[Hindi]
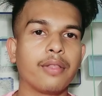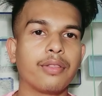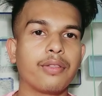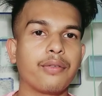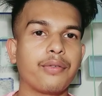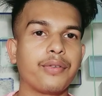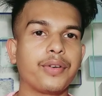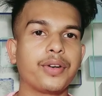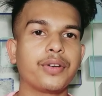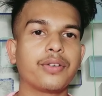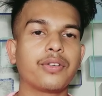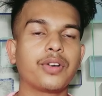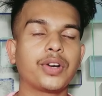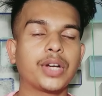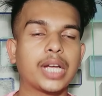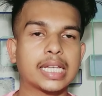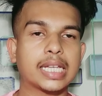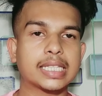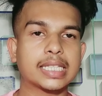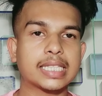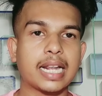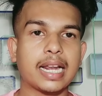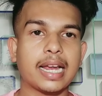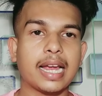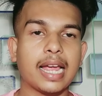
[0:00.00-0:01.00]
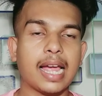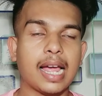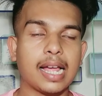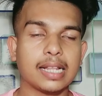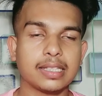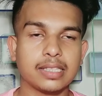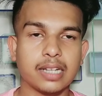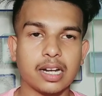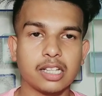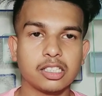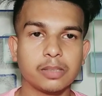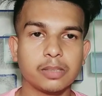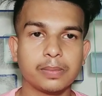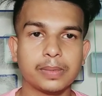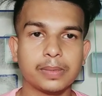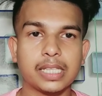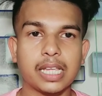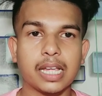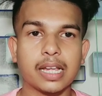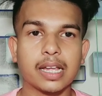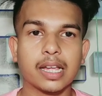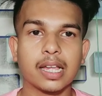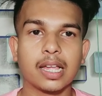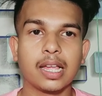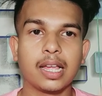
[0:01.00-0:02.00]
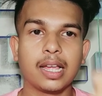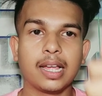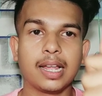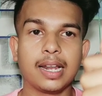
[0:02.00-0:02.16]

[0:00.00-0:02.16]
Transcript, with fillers: तो वीडियो को कैसा लगे अच्छा लगे तो एक